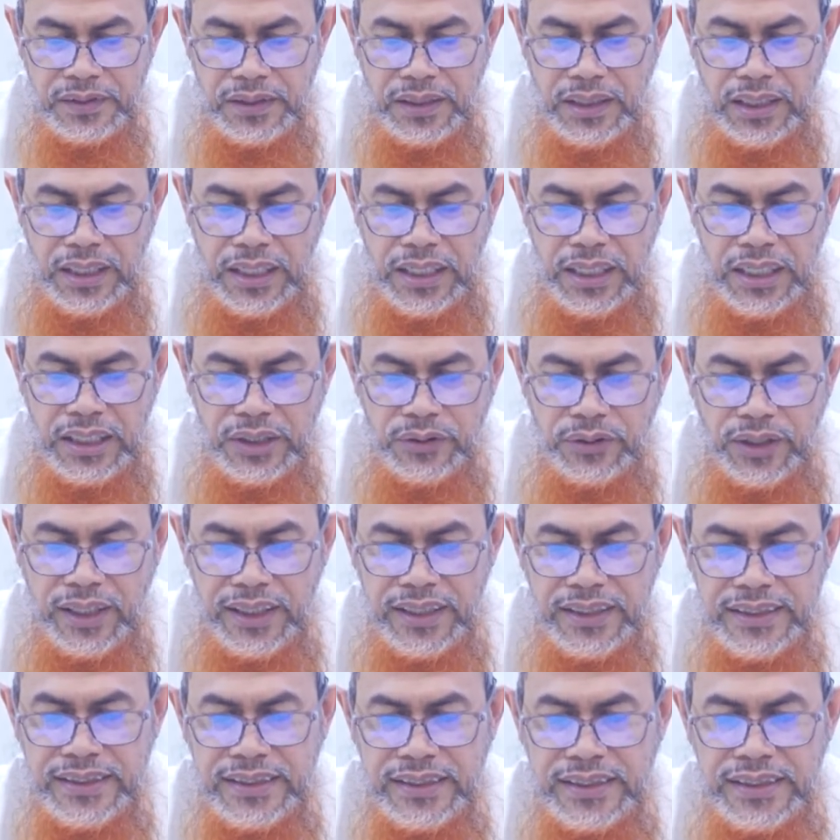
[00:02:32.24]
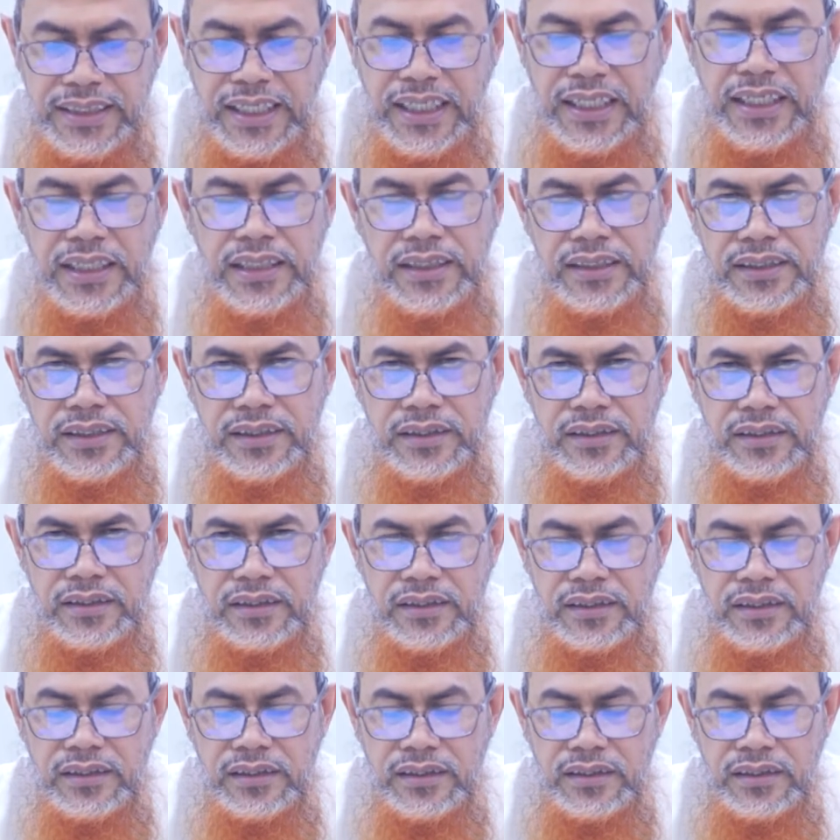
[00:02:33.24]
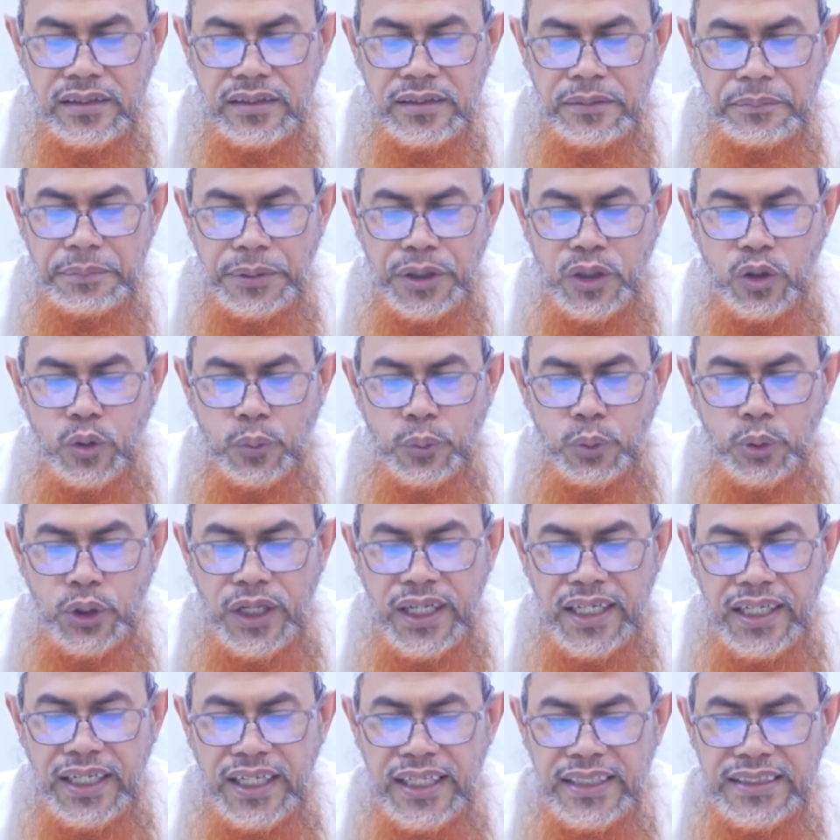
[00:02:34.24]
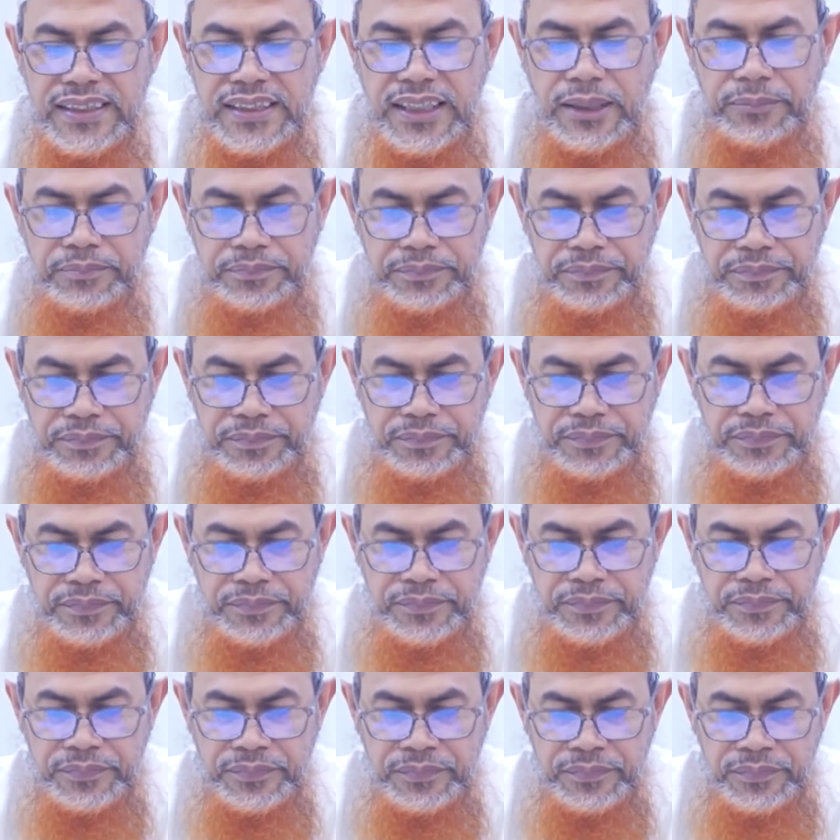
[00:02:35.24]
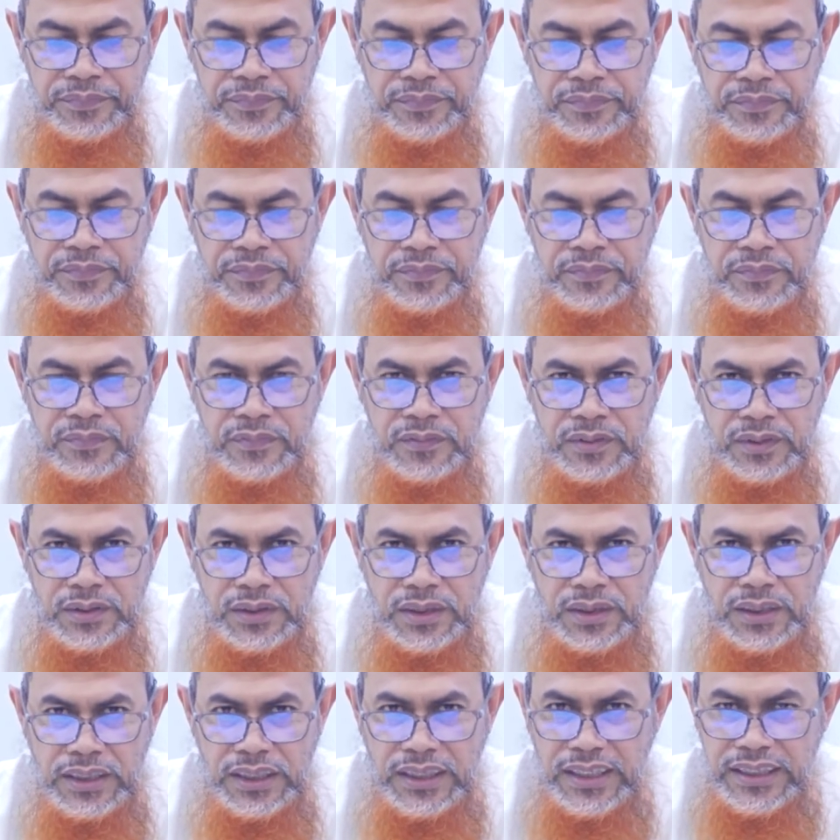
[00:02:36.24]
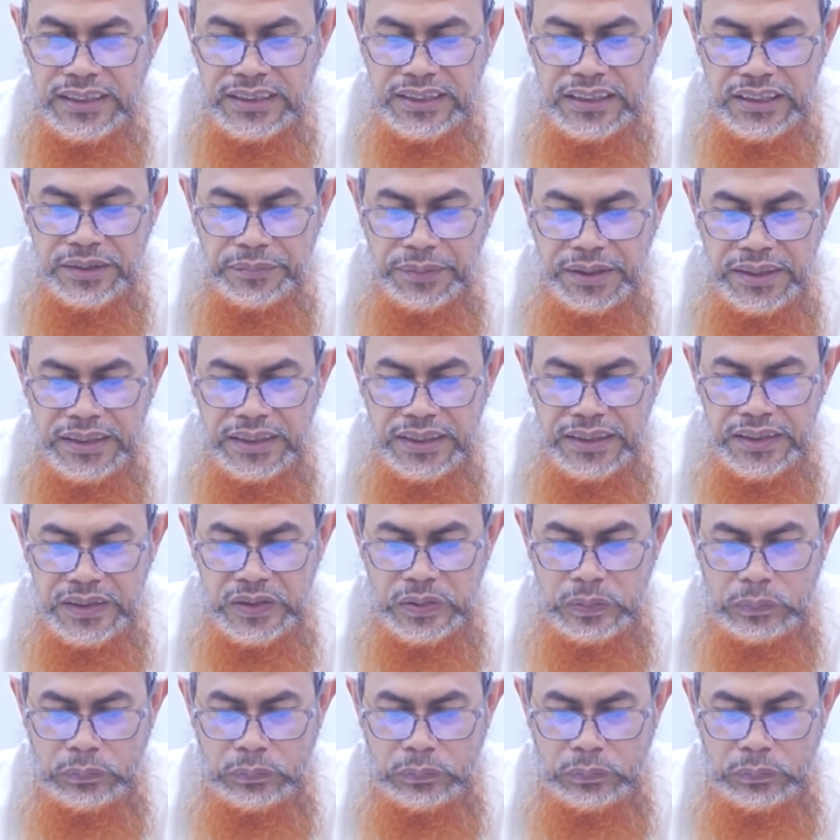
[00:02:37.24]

ahli waris yang berhubungan nasab dengan si mayit